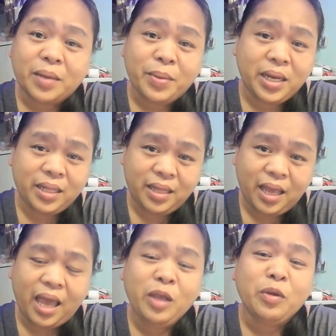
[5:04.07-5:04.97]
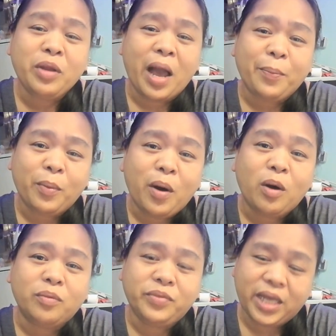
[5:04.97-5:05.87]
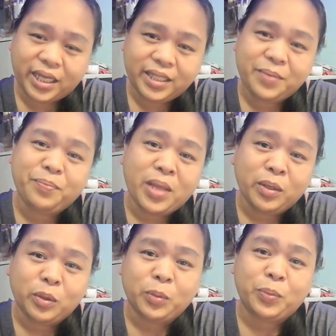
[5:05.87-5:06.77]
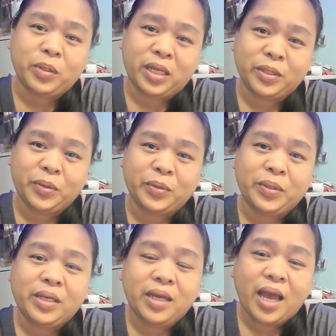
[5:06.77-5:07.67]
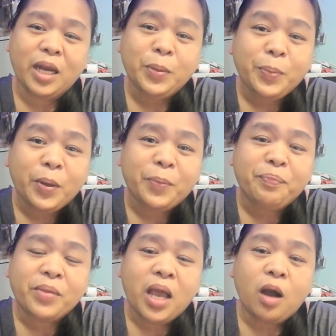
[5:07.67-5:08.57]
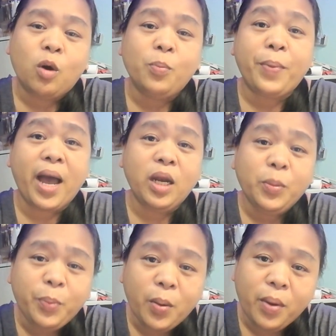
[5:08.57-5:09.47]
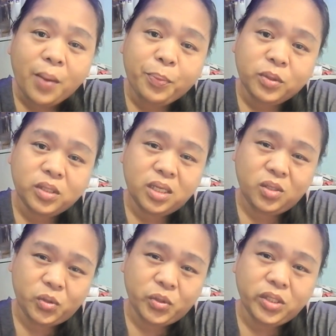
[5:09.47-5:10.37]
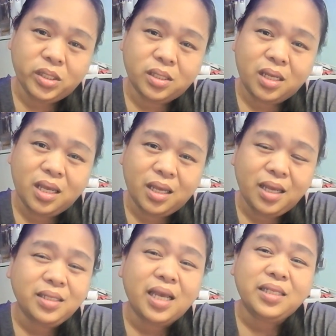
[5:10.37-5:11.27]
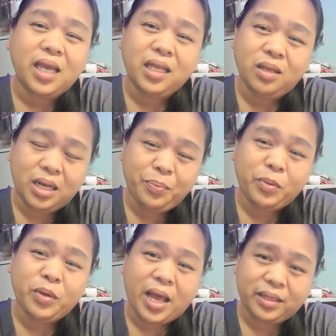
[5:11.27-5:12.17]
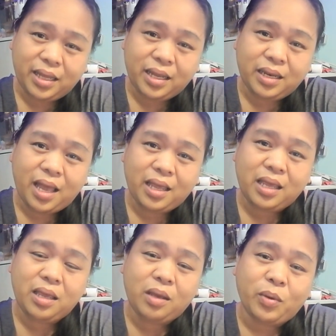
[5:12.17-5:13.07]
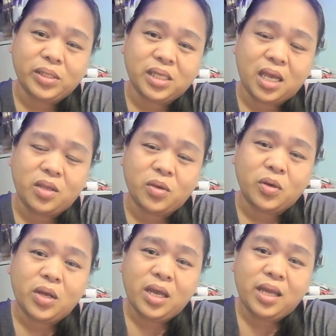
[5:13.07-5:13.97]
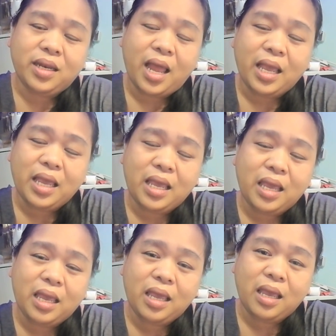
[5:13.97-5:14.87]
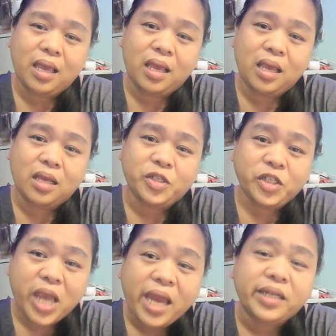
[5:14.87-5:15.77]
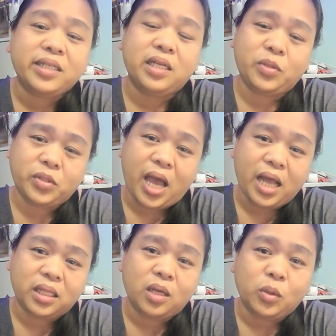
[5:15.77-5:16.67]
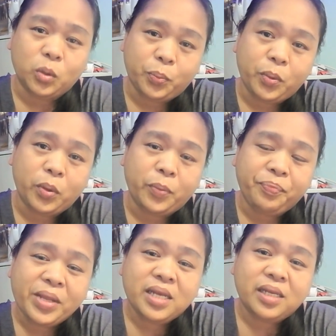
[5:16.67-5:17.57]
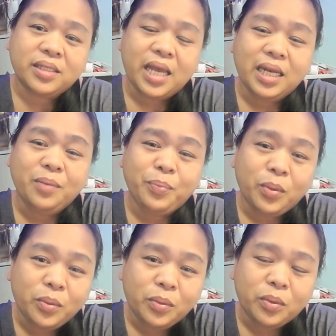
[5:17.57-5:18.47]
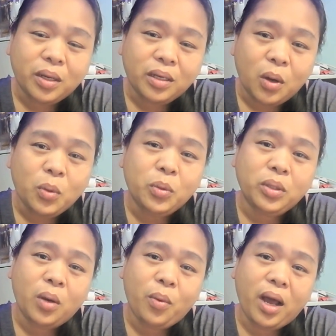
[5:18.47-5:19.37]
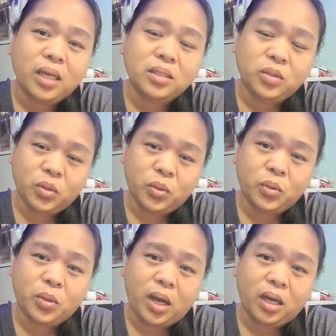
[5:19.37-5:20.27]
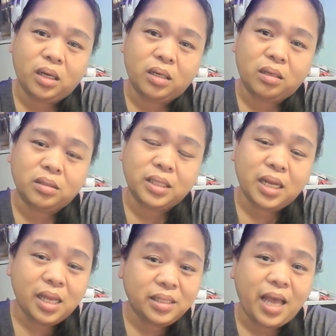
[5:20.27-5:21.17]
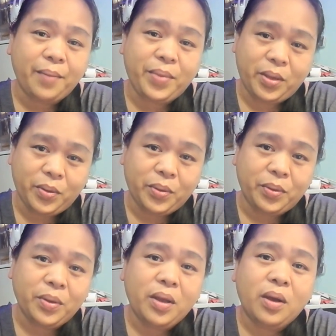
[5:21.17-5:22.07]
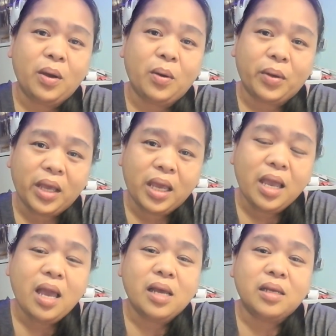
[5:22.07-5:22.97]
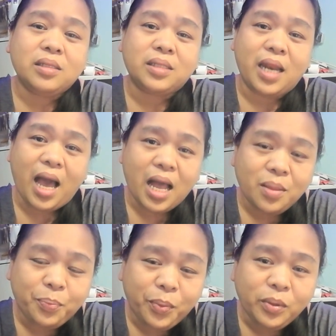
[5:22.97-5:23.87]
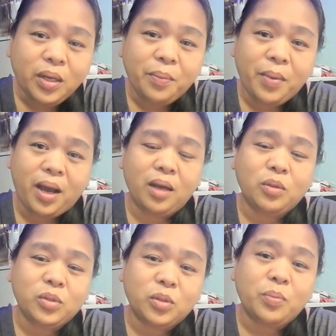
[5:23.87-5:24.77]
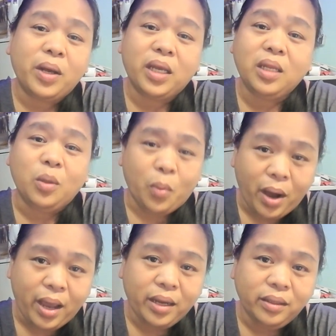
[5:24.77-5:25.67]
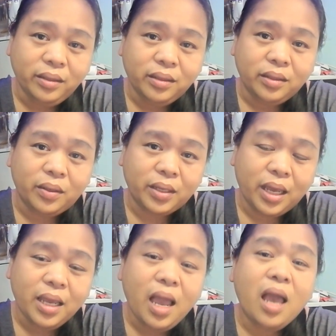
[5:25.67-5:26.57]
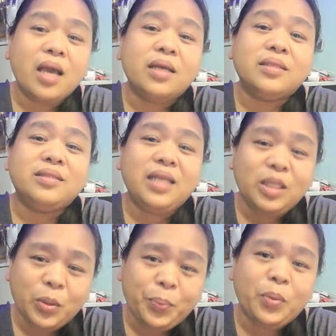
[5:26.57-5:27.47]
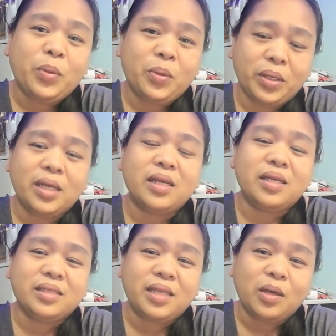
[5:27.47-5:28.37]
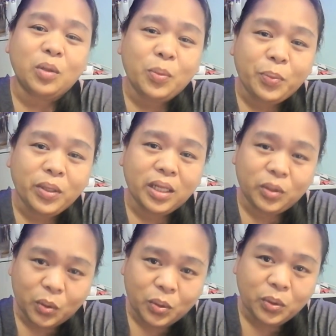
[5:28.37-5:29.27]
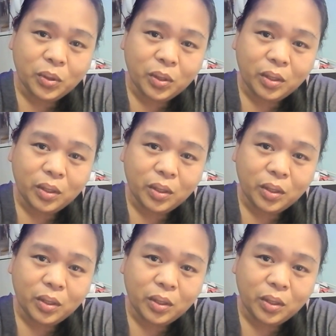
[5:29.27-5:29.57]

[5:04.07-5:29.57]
naman hindi? Eh, yun nga po ang objective ng grupo na to. Ano po, kung paano po ang mga procedures, isa isahin rin po natin na i-kwan sa inyo, na i-share dito sa ating grupo. Sana po nauunawaan nyo ang sinasabi ko. Okay? Sa lahat po ng mga gustong mag-inquire, okay? Dito po sa grupo na to,